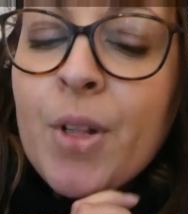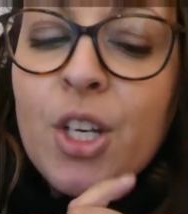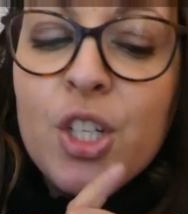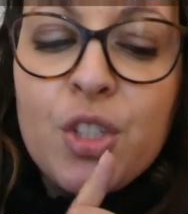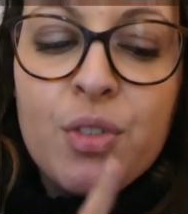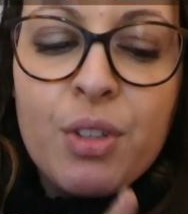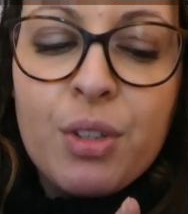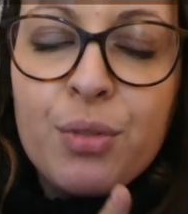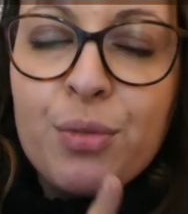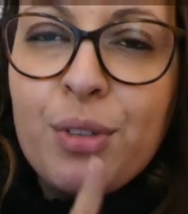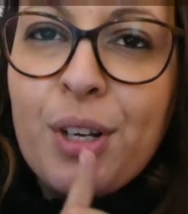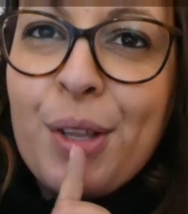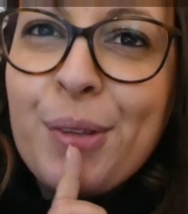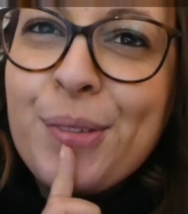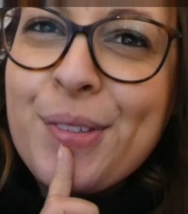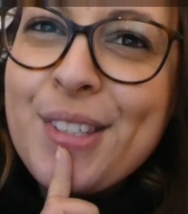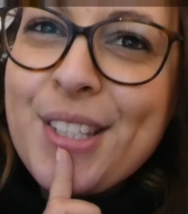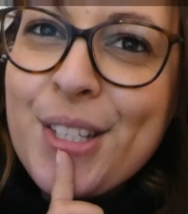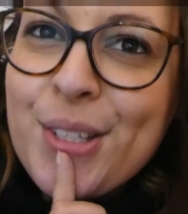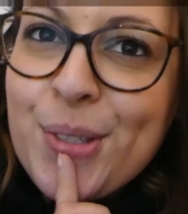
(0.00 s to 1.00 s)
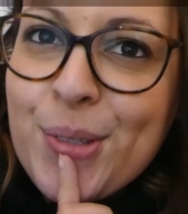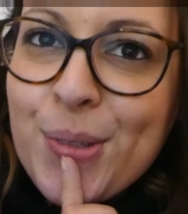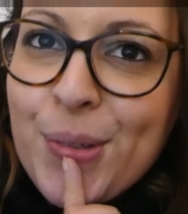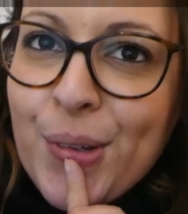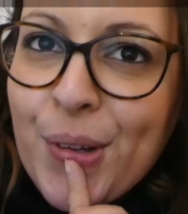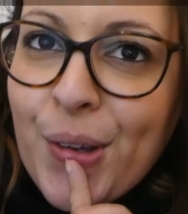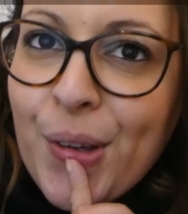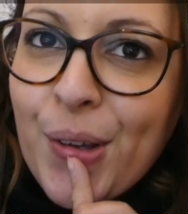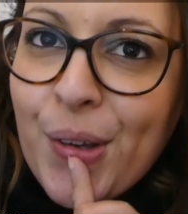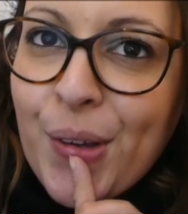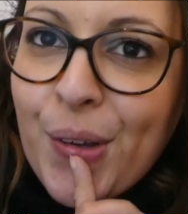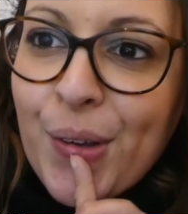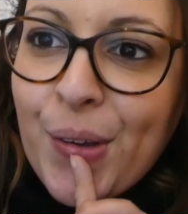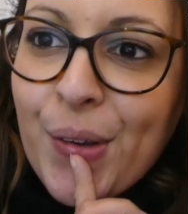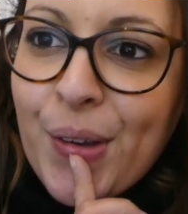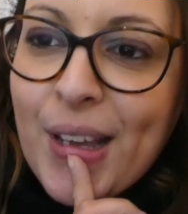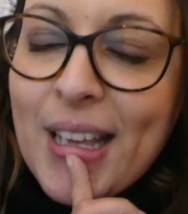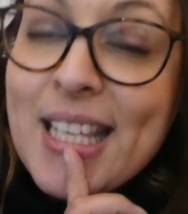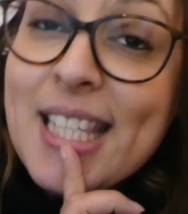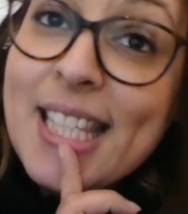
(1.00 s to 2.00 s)
Je viens de vous l'annoncer sur
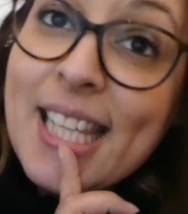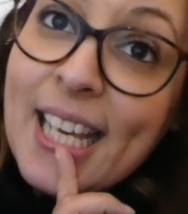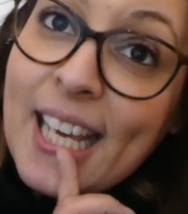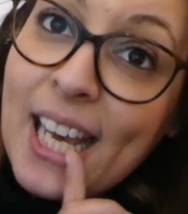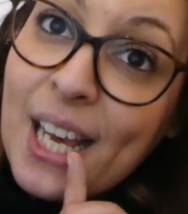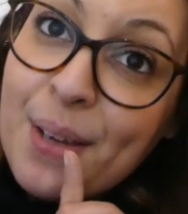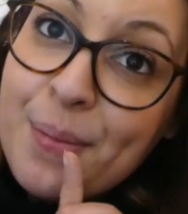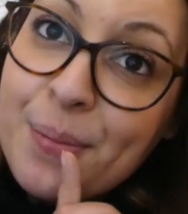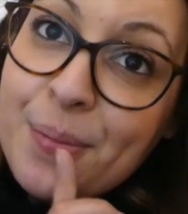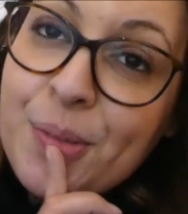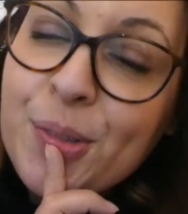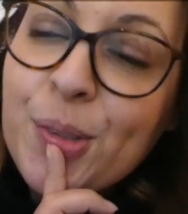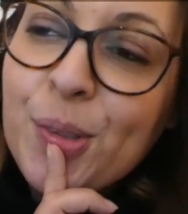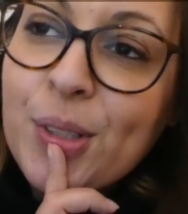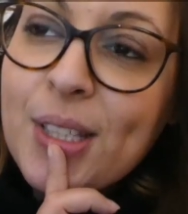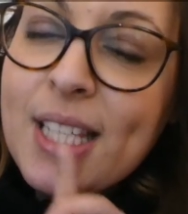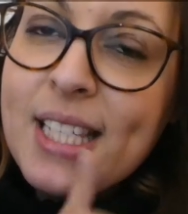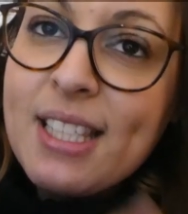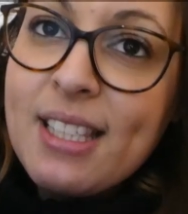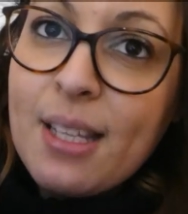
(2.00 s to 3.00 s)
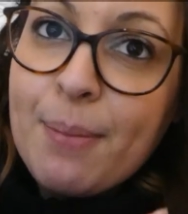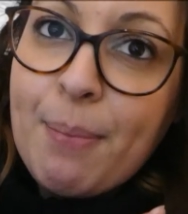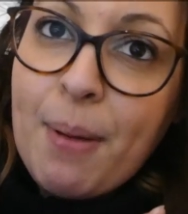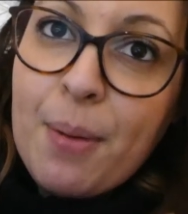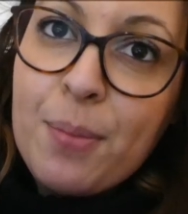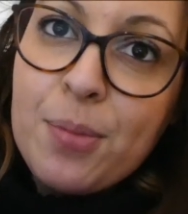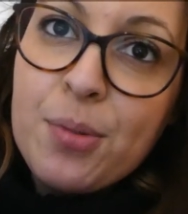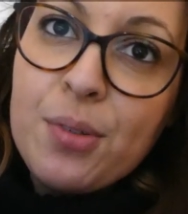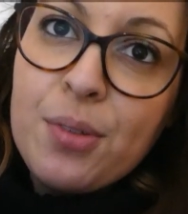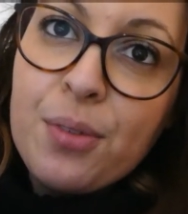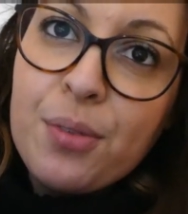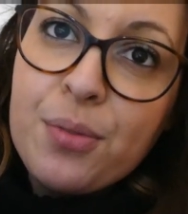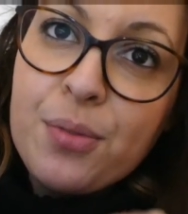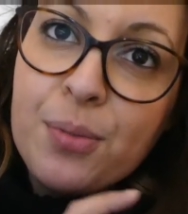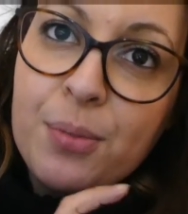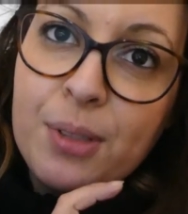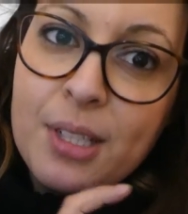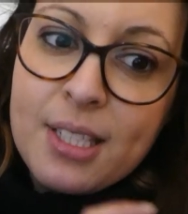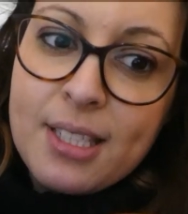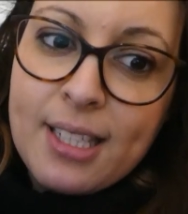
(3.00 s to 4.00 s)
euh, Instagram, donc n'hésitez pas à me suivre
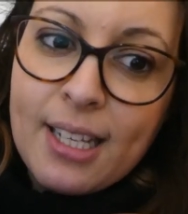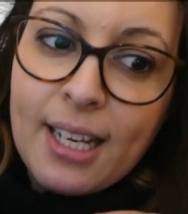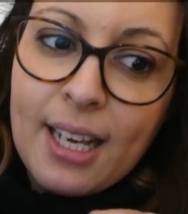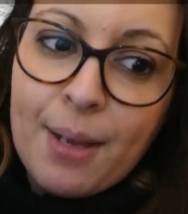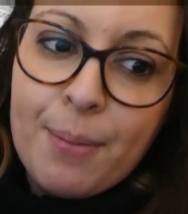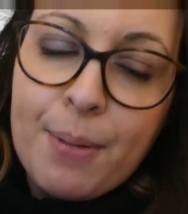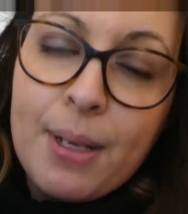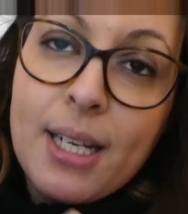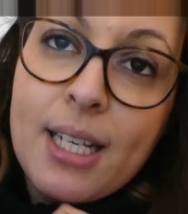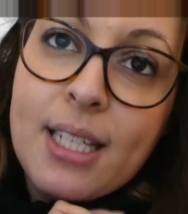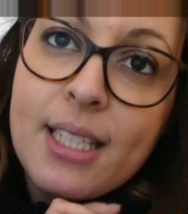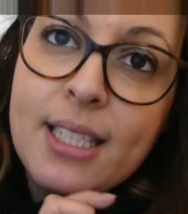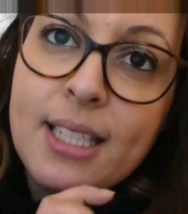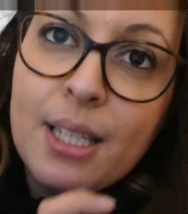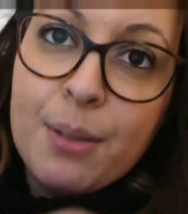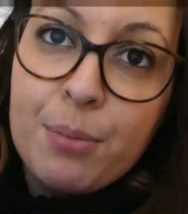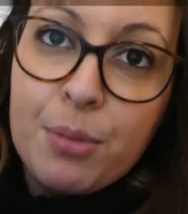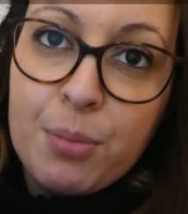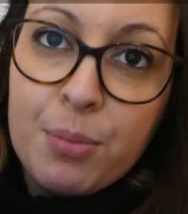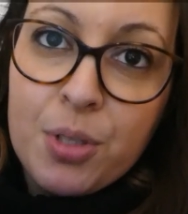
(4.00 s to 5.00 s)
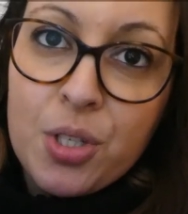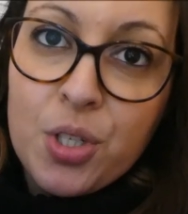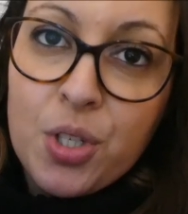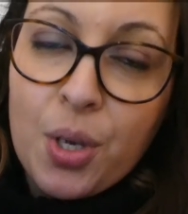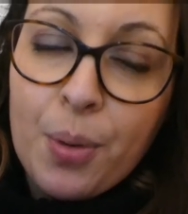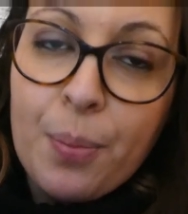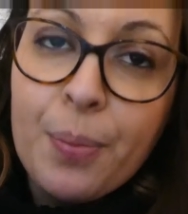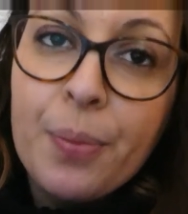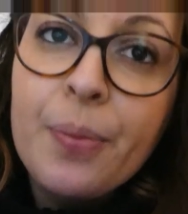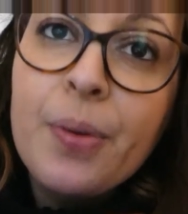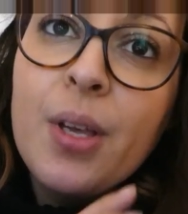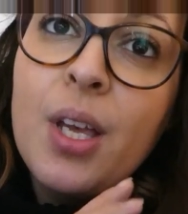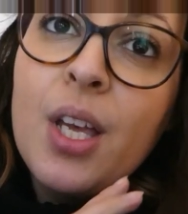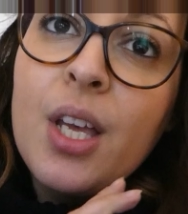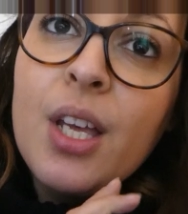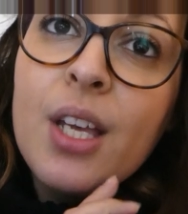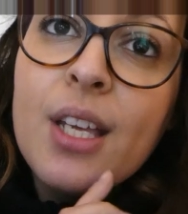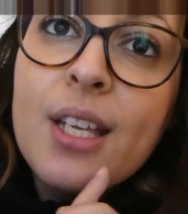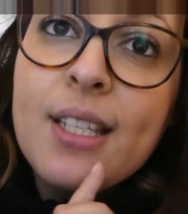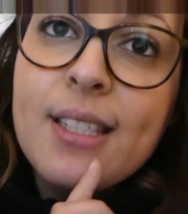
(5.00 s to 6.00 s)
sur mon Instagram Lady and Mummy Shop.
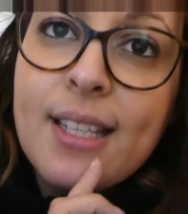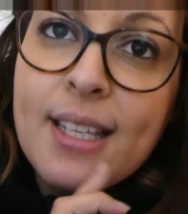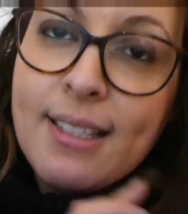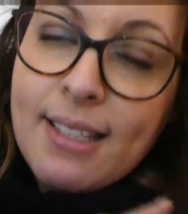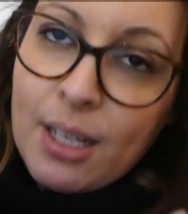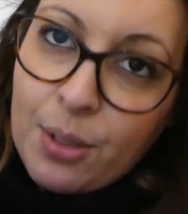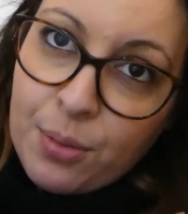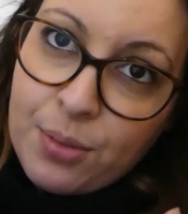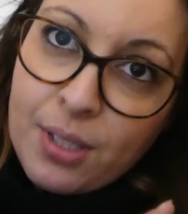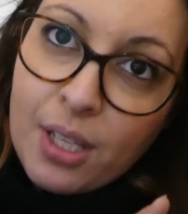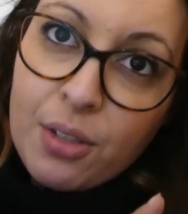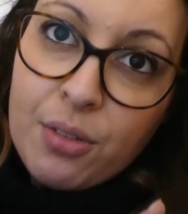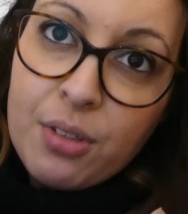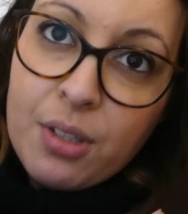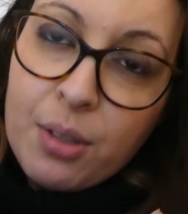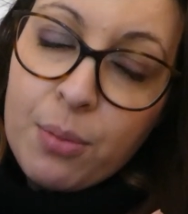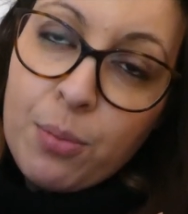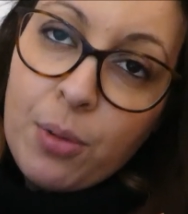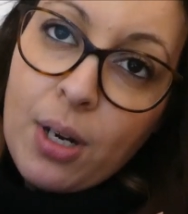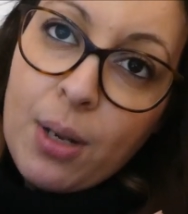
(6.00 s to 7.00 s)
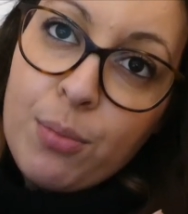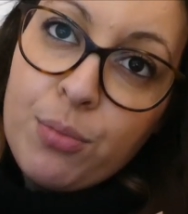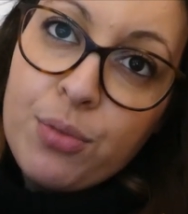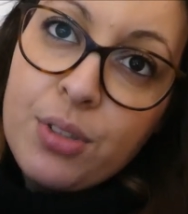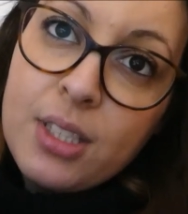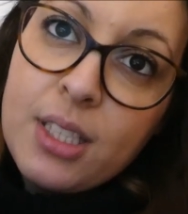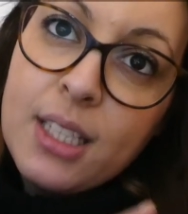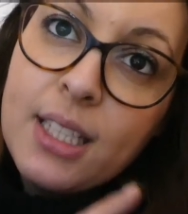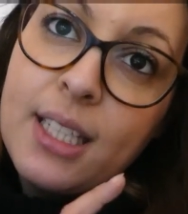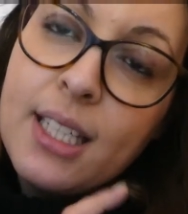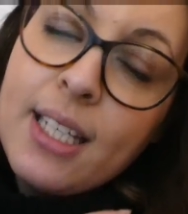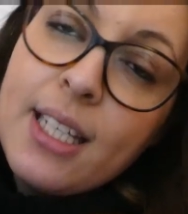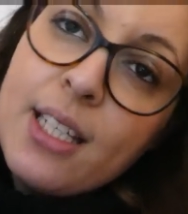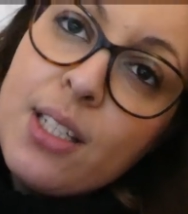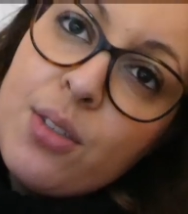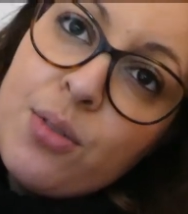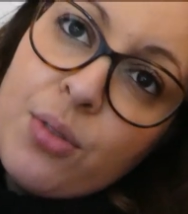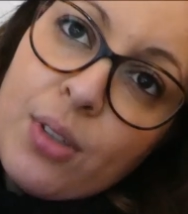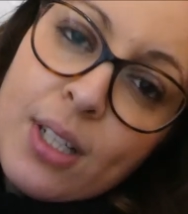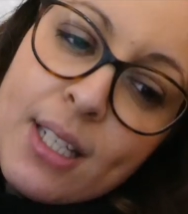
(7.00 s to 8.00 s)
Ça, ça concerne uniquement la boutique
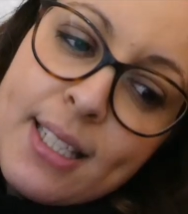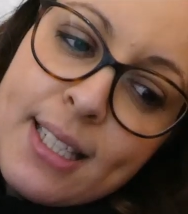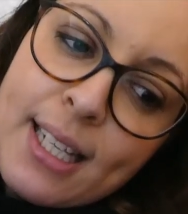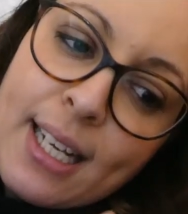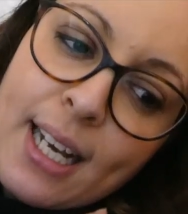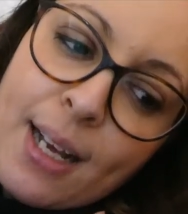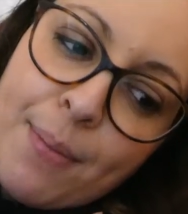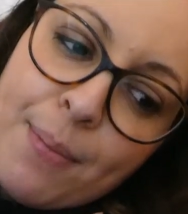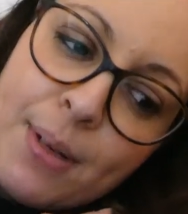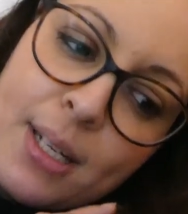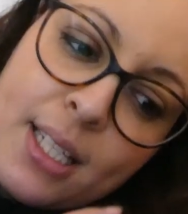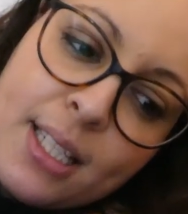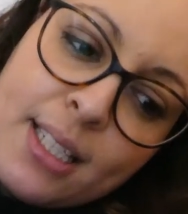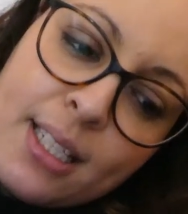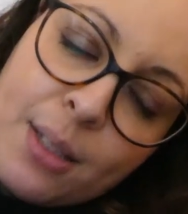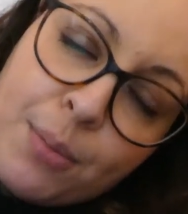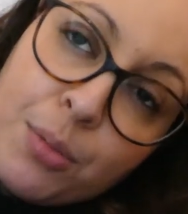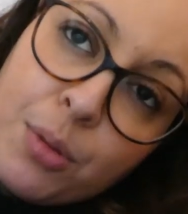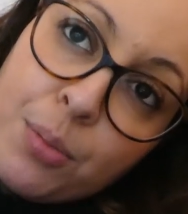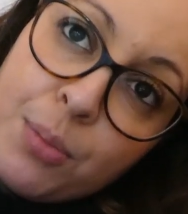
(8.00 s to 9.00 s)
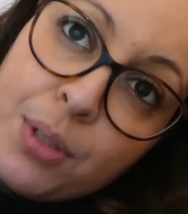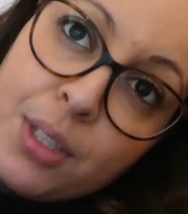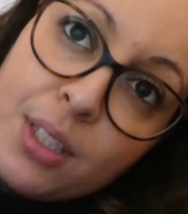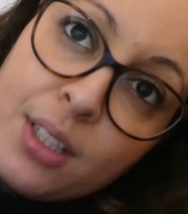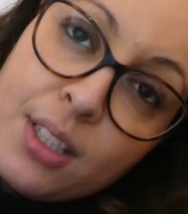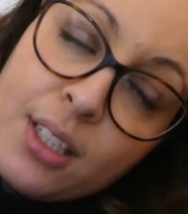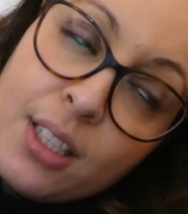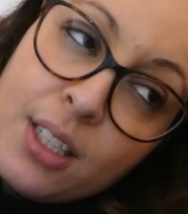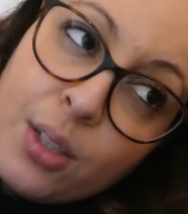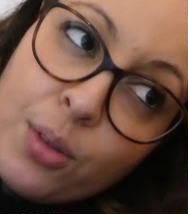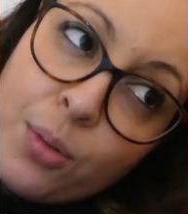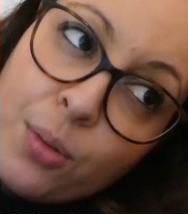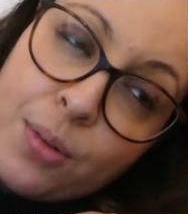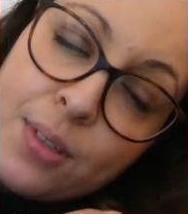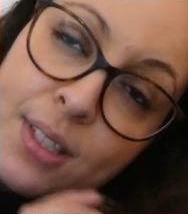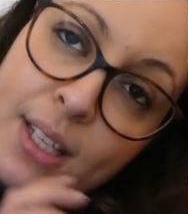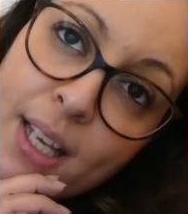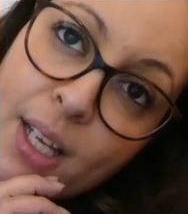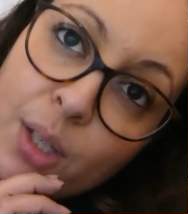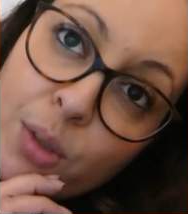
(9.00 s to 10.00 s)
et sur Instagram Lady and Mummy qui
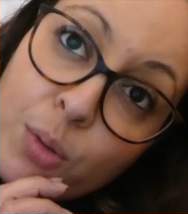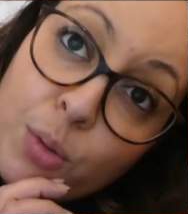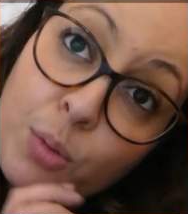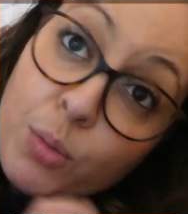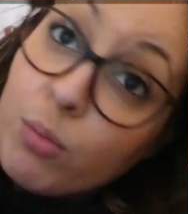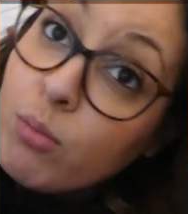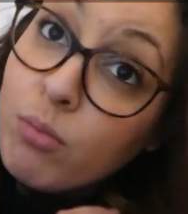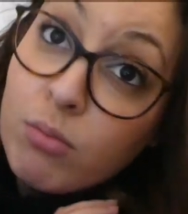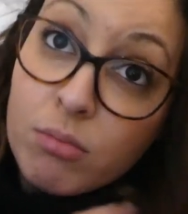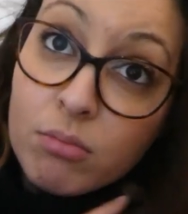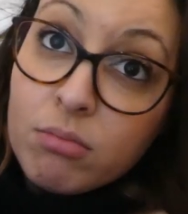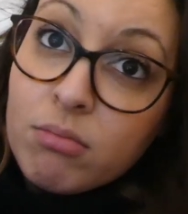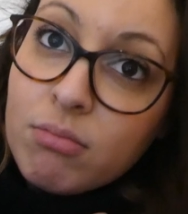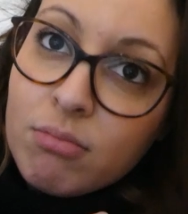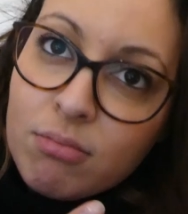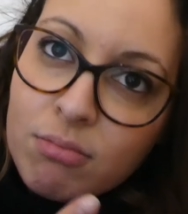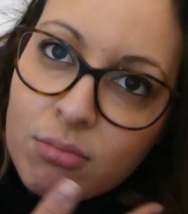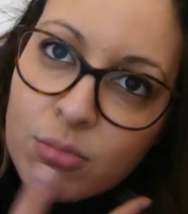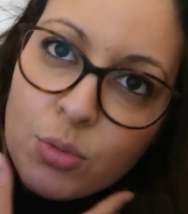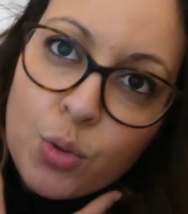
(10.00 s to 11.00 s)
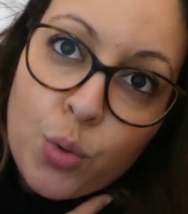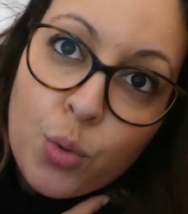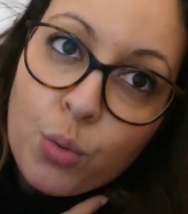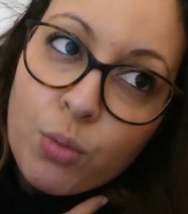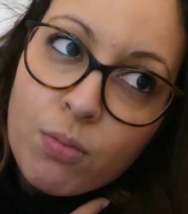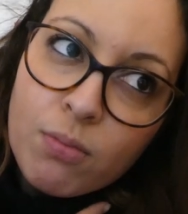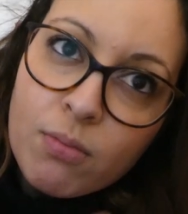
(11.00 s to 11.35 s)
concerne nous,